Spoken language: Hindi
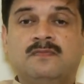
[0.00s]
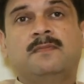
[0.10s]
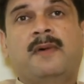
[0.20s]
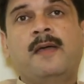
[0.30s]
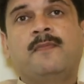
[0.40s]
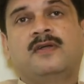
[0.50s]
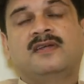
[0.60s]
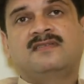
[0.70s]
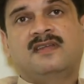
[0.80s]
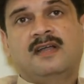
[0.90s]
बाय
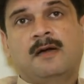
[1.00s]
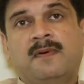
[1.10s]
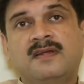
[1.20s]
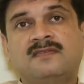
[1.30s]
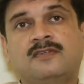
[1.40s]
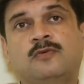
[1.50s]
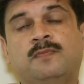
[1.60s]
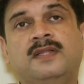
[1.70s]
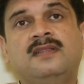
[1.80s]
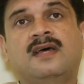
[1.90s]
प्रोडक्ट्स हैं कपास से जो
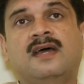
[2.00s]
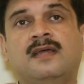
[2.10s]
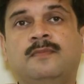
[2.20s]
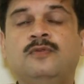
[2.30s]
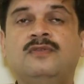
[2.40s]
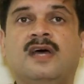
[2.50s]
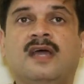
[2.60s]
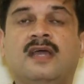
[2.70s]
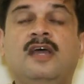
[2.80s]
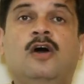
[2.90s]
बनता है बुनता
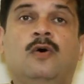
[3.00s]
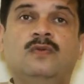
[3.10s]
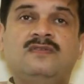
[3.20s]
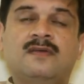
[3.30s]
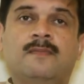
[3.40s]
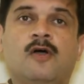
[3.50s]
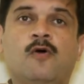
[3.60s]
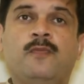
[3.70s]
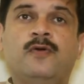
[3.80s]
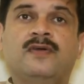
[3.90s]
है उन सब का
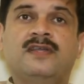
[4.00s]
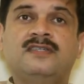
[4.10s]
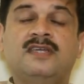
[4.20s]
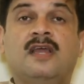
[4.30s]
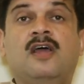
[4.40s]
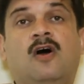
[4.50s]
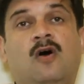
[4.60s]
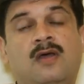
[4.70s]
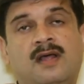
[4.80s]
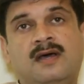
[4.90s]
उपयोग कीजिए
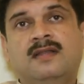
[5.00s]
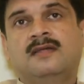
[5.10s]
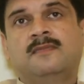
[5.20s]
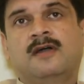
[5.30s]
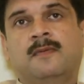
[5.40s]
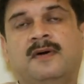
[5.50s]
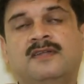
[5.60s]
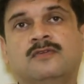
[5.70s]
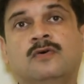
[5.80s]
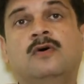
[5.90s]
और हर दम
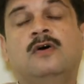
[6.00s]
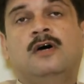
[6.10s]
कपास को